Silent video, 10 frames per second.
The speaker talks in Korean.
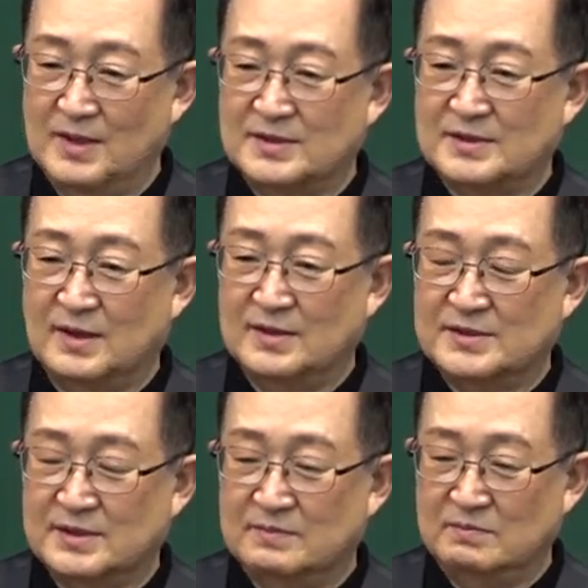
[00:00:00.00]
자,
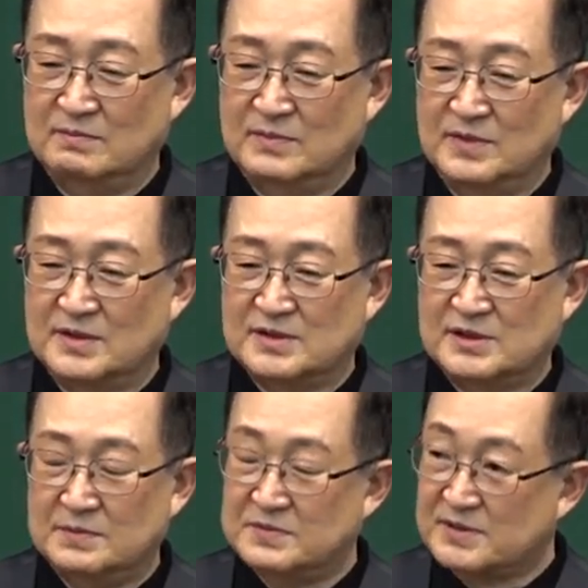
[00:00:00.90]
지금 이제
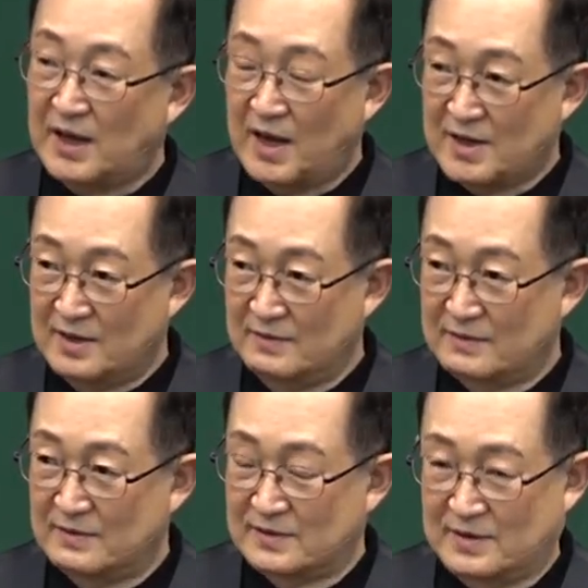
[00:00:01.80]

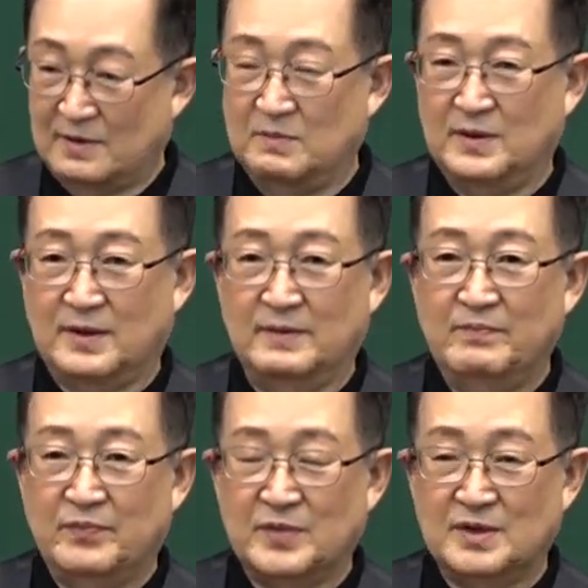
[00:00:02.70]
14강으로 들어갑니다.
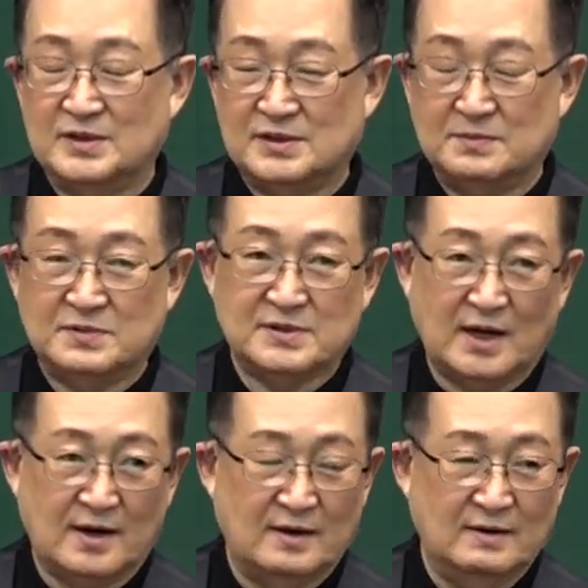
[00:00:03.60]

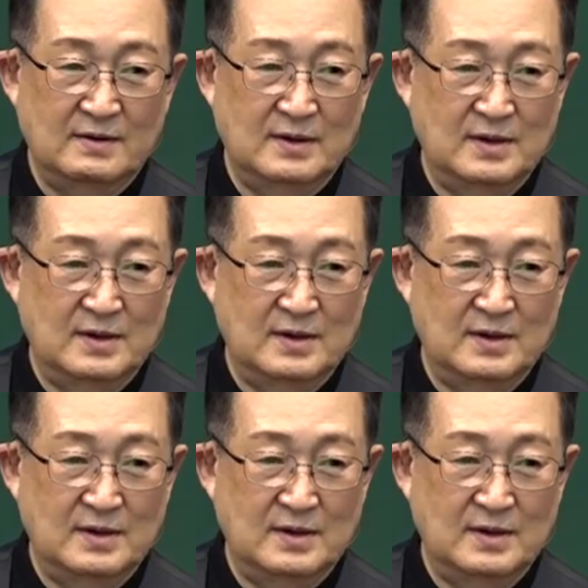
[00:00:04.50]
14강.